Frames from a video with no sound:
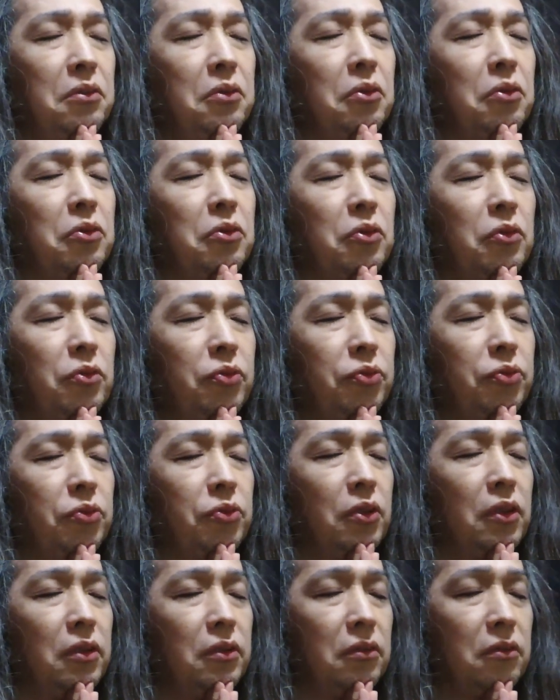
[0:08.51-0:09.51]
妬と
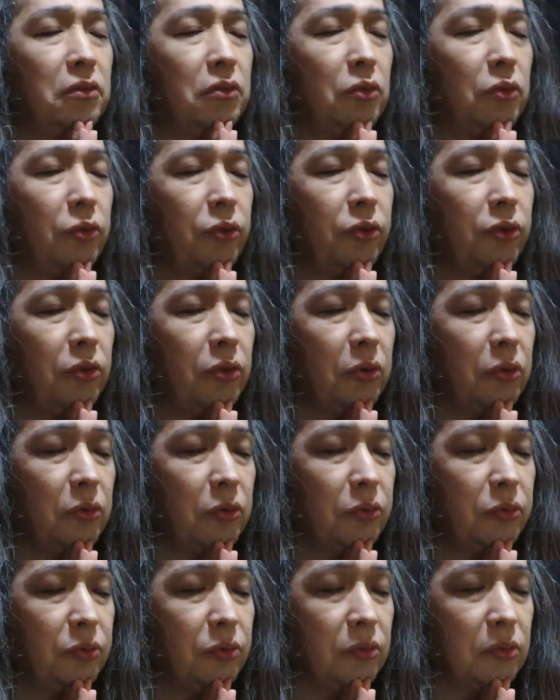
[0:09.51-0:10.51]
不安と恐
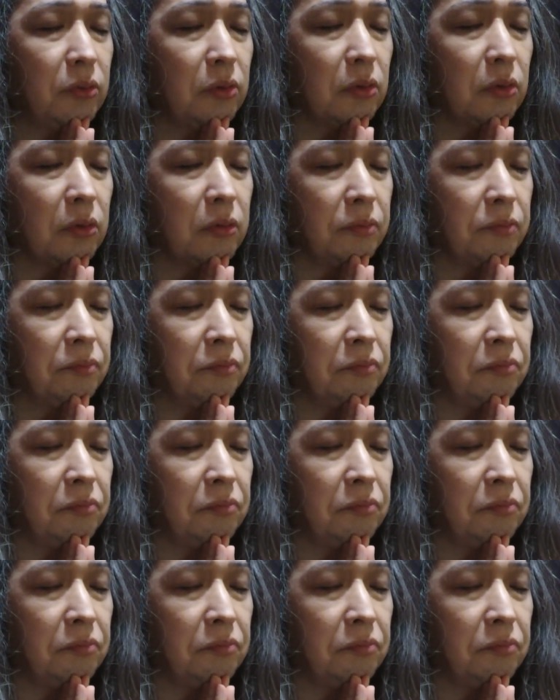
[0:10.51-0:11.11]
怖と